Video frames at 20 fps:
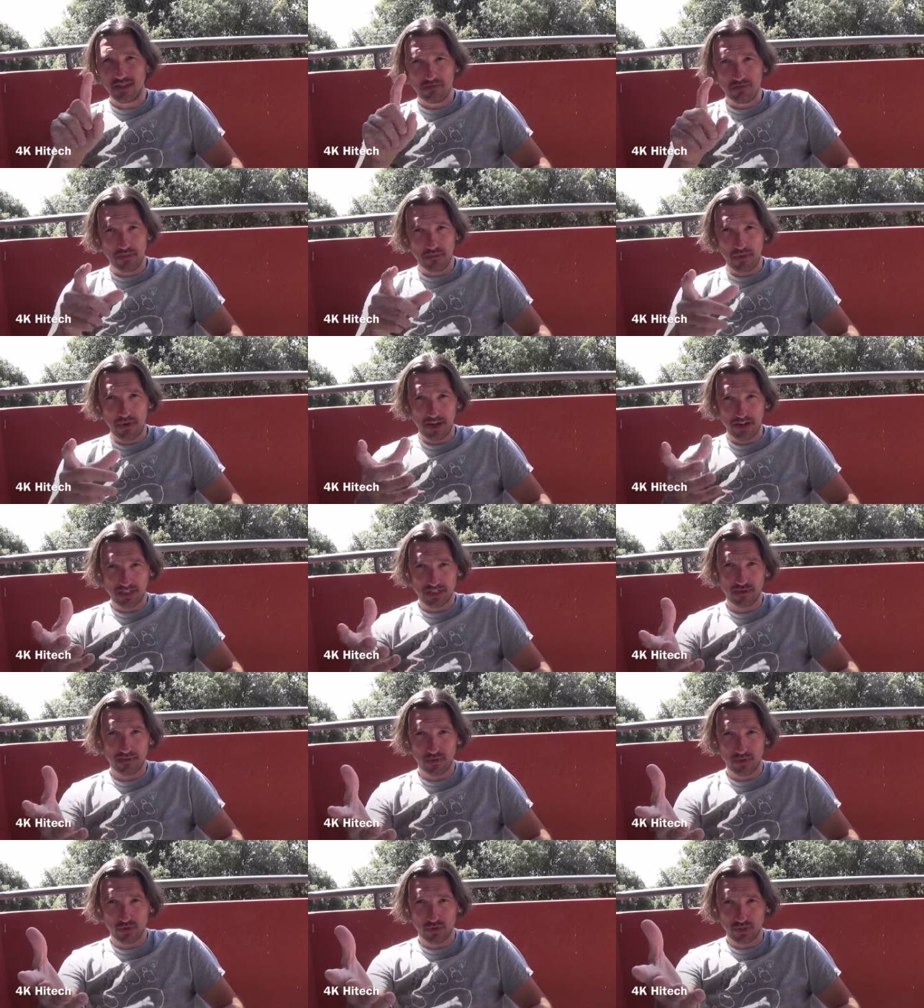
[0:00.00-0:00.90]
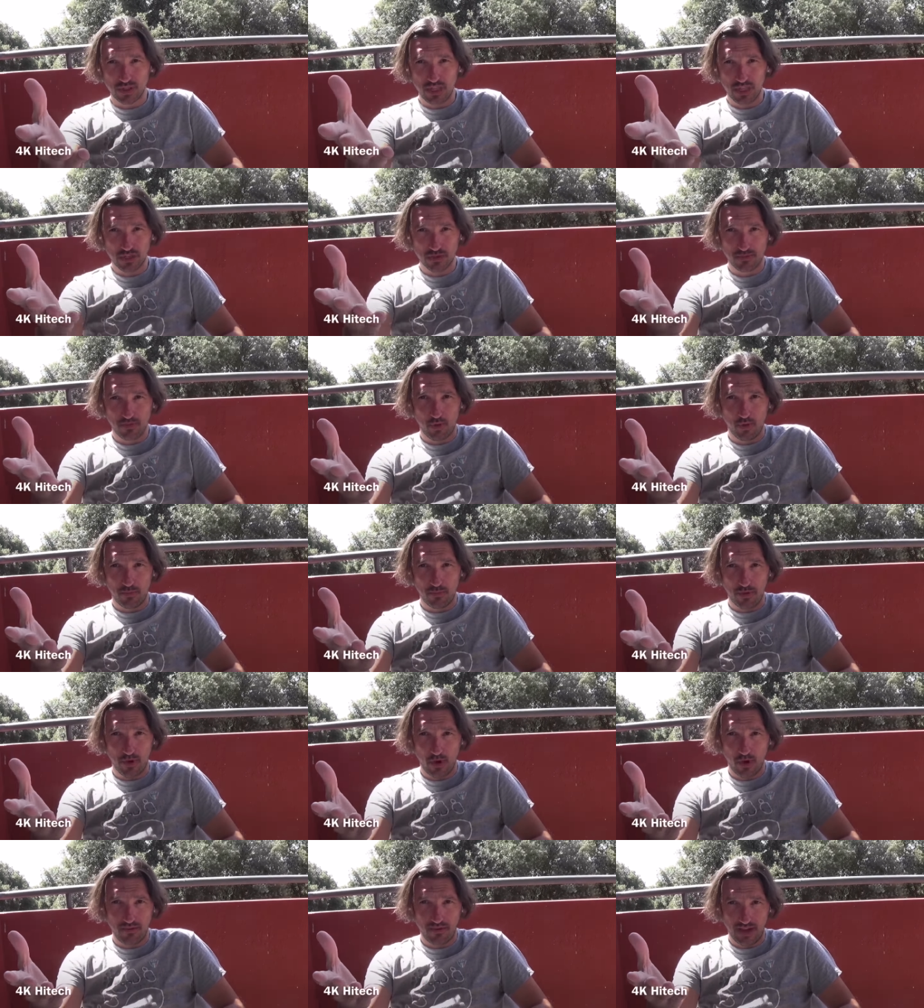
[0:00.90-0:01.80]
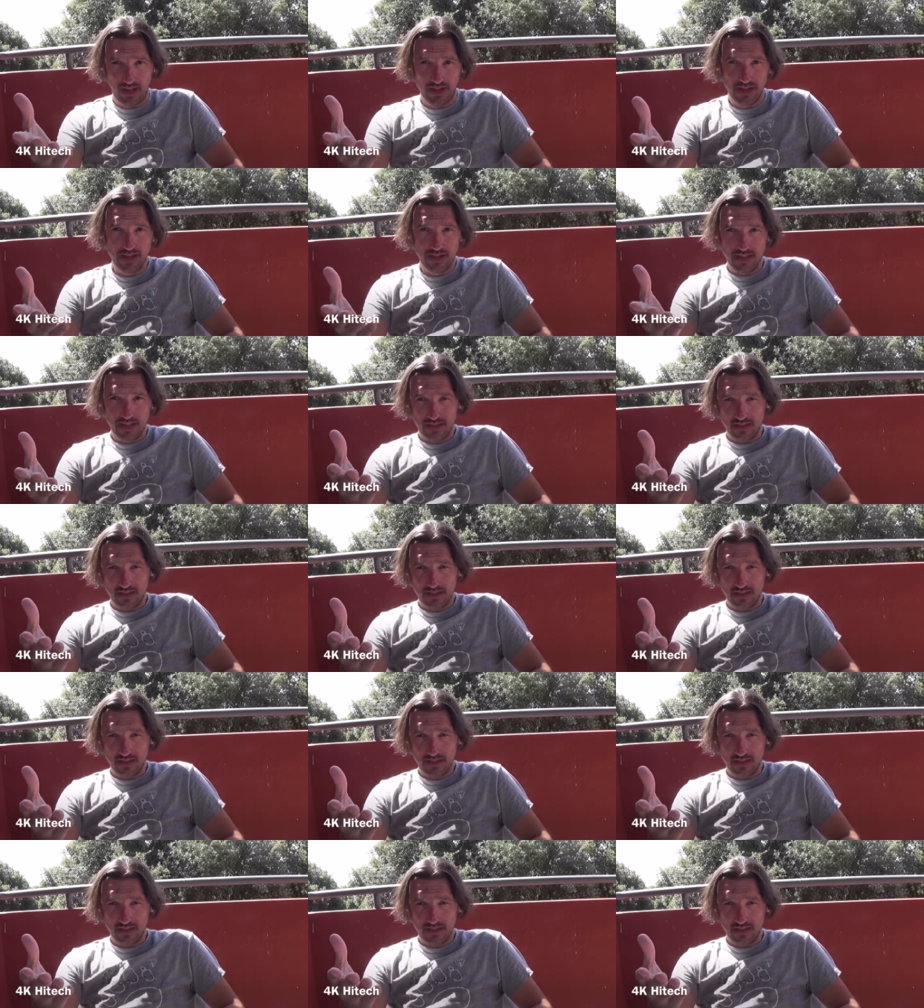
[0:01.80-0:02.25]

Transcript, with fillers: Mi pare che sia proprio Touch Poly, provala,